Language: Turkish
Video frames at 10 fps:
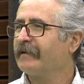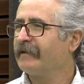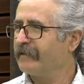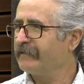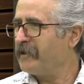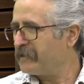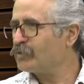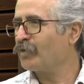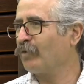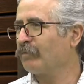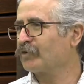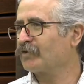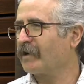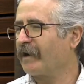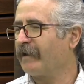e, diyen çok
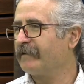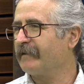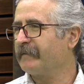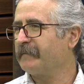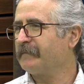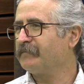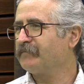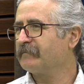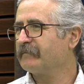olmuştur herhalde. Çok taze